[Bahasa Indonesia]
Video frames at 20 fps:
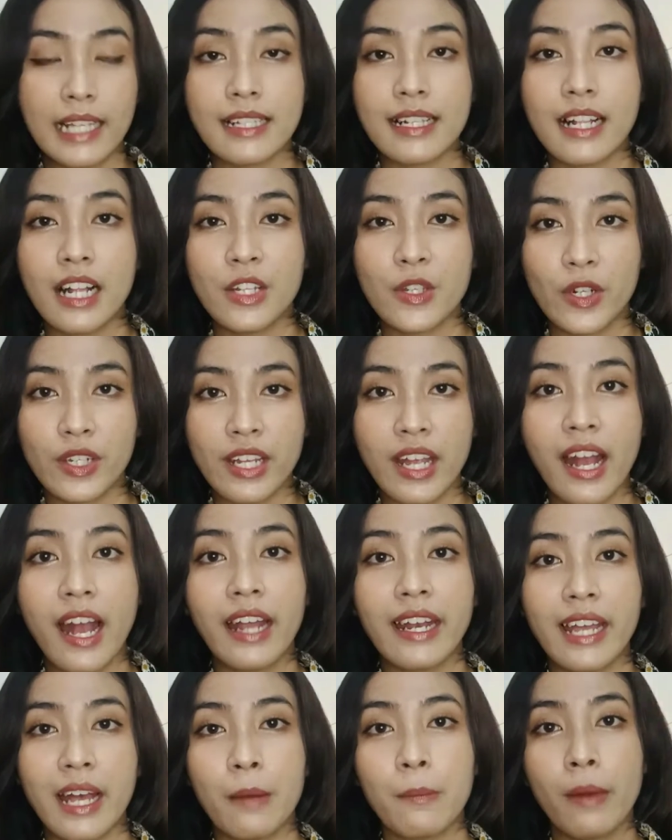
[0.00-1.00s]
Nah selanjutnya
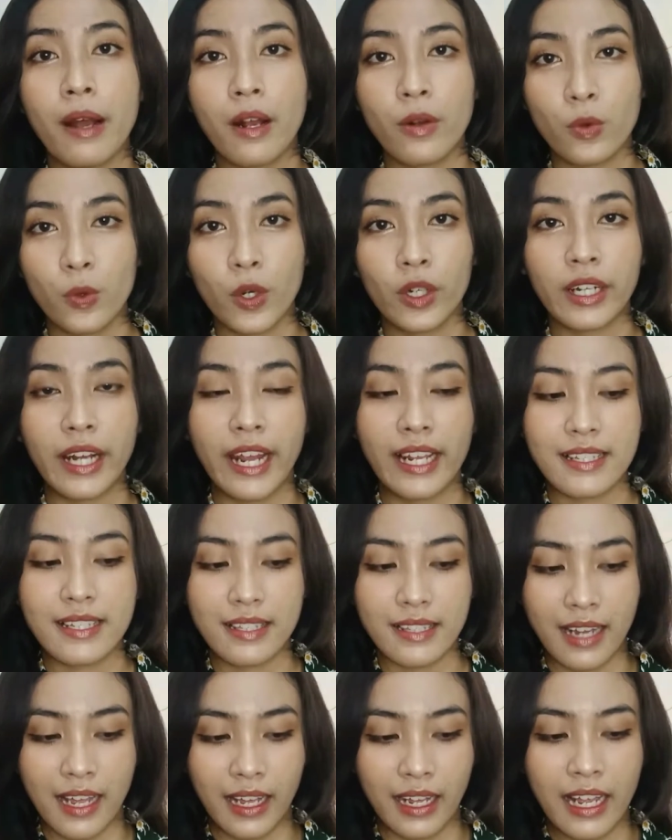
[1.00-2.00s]
ada mugwort
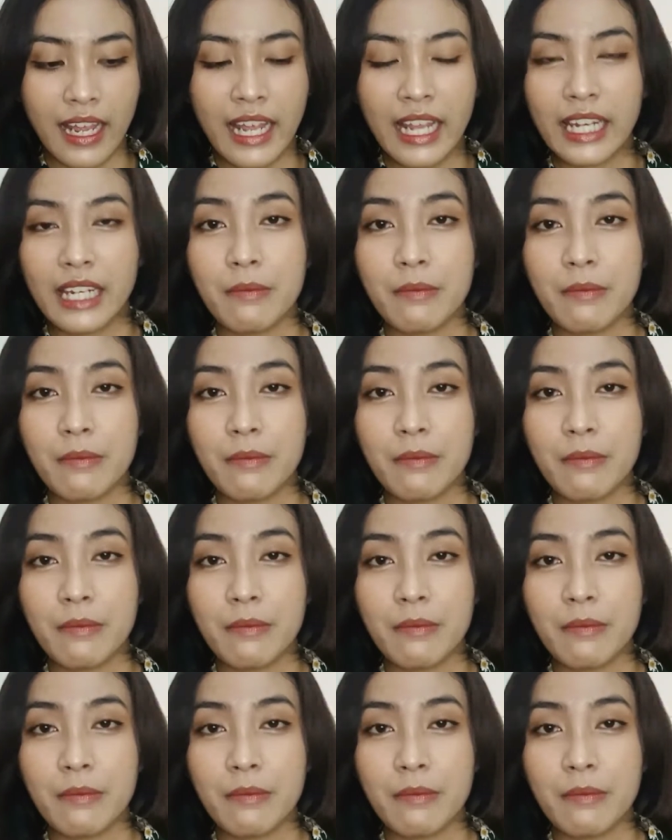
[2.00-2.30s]
extract